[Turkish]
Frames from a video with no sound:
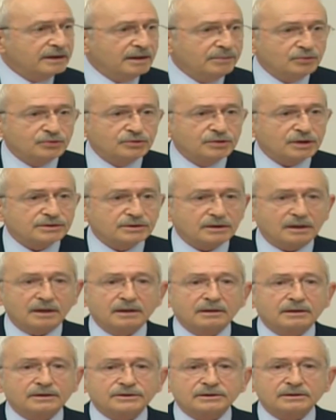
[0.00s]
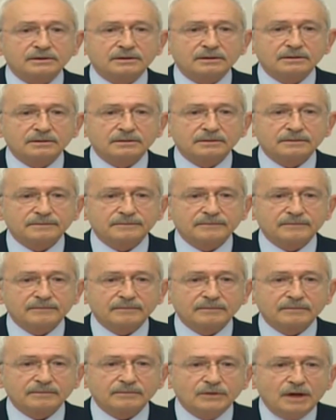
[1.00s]
ne bütçesi Allah aşkına?
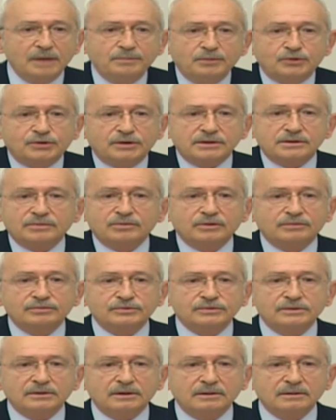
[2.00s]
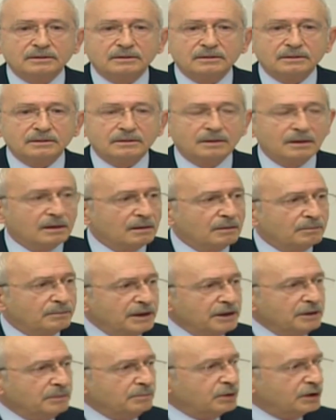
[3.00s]
Ne bütçesi bu bütçe?
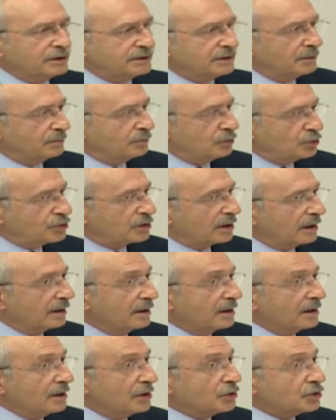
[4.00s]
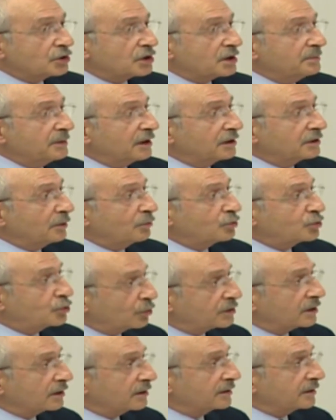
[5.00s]
Benim bildiği bütçe
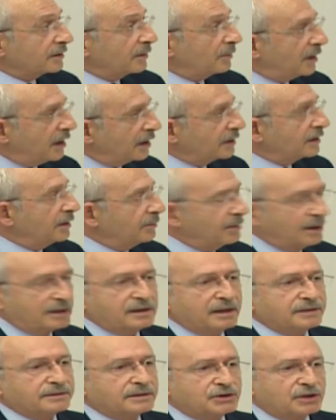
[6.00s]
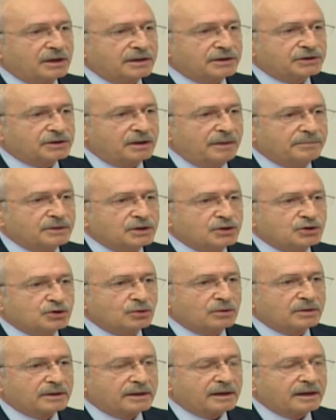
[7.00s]
27,5 yılını Maliye Bakanı'nda çalışan birisi
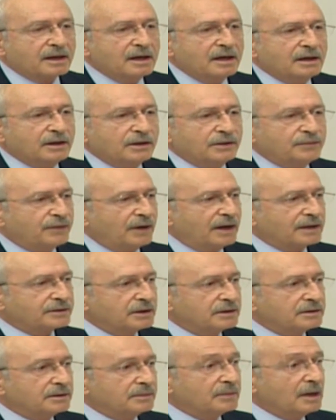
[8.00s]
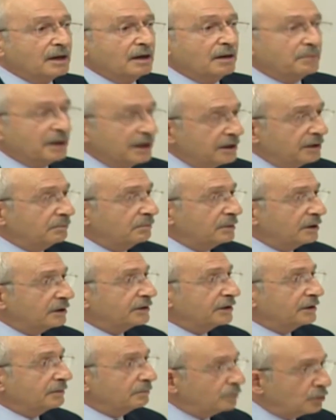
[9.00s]
olarak ifade edip benim
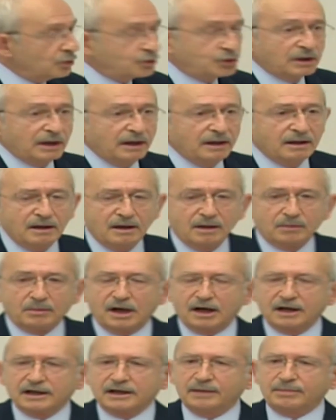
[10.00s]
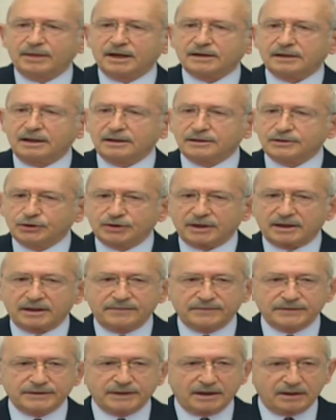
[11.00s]
bildiğim bütçe Maliye Bakanlığı
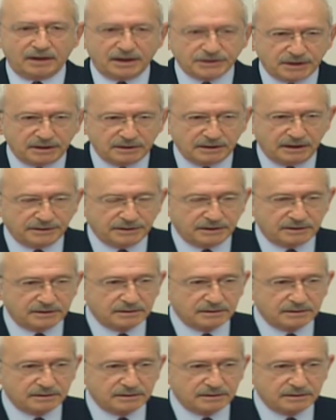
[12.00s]
tarafından hazırlanır.